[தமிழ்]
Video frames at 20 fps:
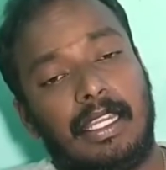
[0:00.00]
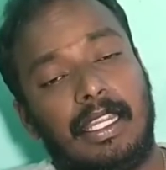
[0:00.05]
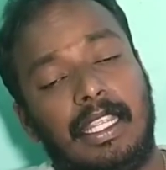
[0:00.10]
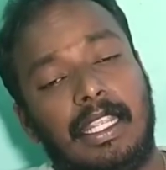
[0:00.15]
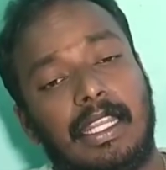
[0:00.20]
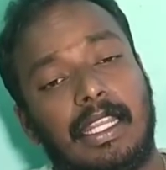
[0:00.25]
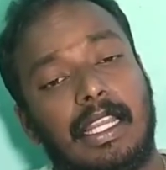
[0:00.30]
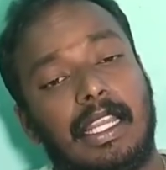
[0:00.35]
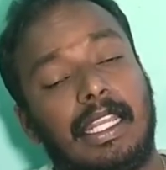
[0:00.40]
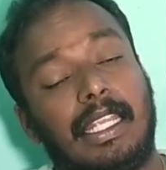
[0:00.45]

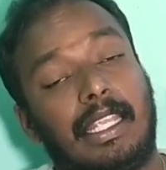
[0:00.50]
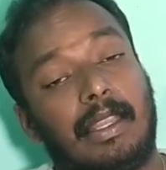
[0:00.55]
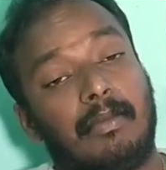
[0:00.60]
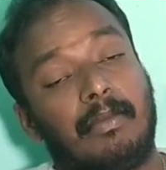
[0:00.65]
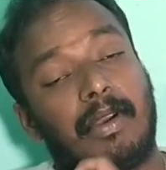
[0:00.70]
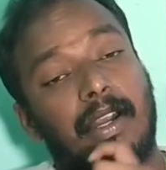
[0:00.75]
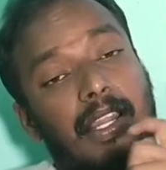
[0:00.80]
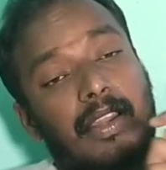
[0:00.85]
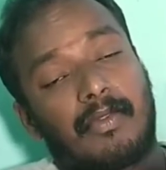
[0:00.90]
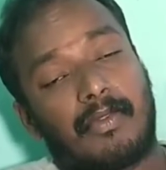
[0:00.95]
நீங்கள்
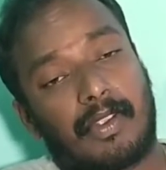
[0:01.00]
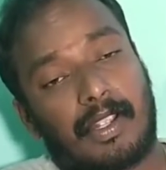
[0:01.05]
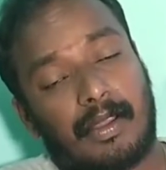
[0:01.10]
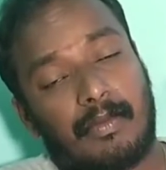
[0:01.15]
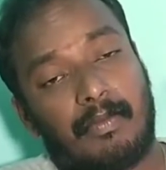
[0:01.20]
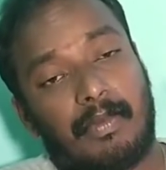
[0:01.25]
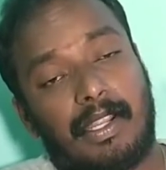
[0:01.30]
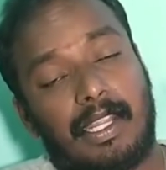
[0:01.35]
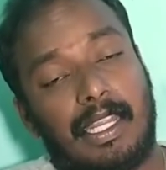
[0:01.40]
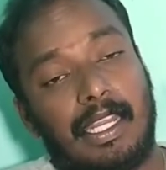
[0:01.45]
எம்ஆர்எஃப்
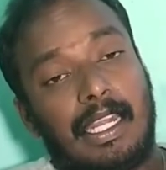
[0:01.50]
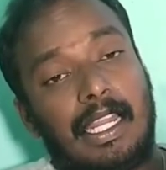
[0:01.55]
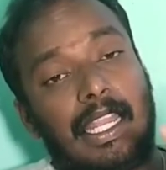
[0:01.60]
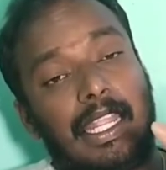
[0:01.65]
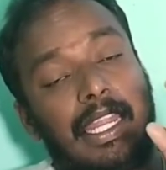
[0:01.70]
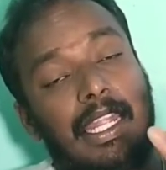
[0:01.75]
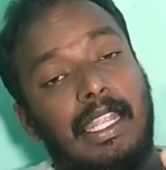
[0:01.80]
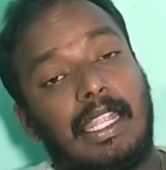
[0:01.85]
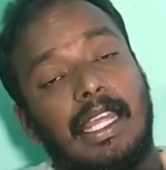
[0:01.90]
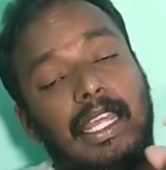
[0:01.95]
கம்பெனியில்
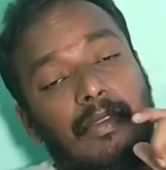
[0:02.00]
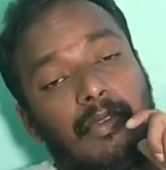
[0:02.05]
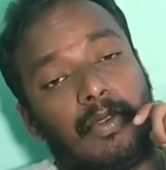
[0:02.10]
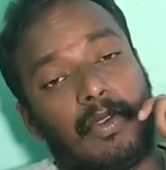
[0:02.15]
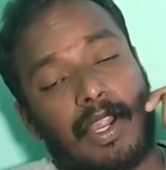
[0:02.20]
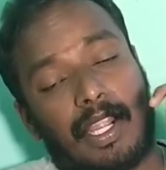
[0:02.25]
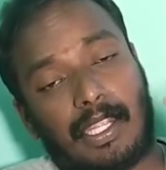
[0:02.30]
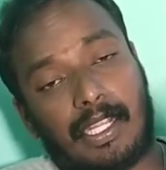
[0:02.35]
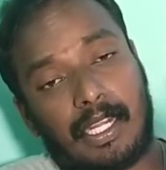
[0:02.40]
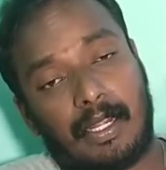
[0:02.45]

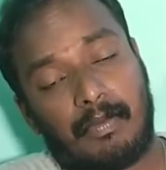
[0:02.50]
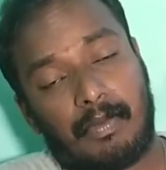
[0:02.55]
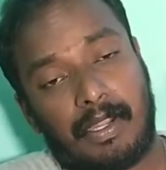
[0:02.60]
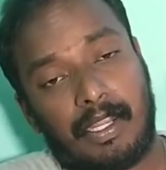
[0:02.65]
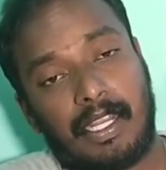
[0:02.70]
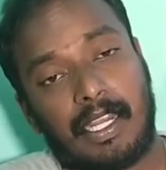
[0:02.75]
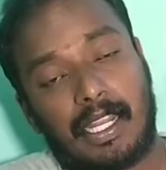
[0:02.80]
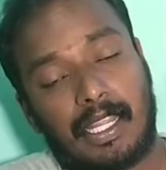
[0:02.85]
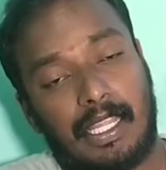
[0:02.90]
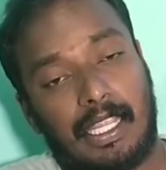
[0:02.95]
இன்டர்வியூ அட்டன்
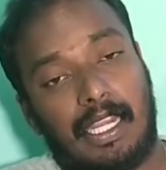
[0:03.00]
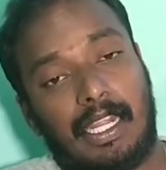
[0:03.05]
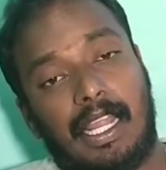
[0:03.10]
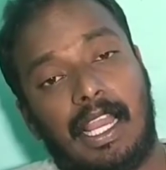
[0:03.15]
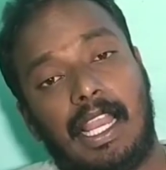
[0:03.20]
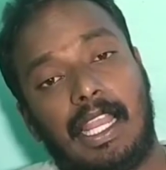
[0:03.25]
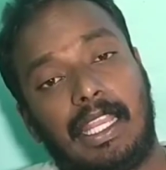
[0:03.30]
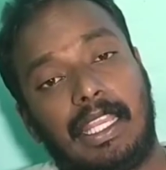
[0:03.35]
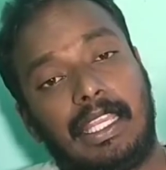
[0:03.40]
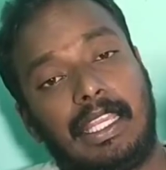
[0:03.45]

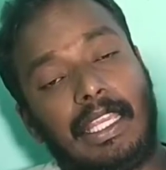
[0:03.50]
பண்ணியிருந்தீங்கன்னா